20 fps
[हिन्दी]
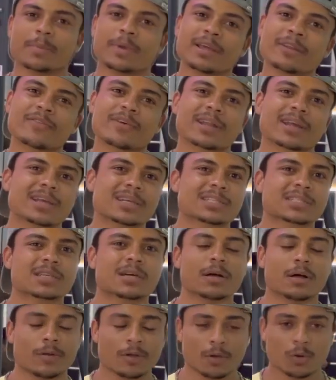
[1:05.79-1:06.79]
मेन वर्क है इसका
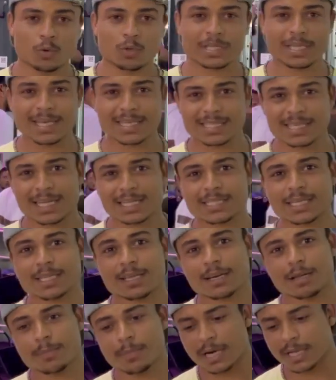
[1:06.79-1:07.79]
उसी के साथ साथ
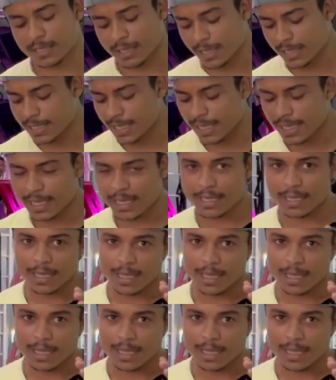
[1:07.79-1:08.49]
अगर बात करी जाए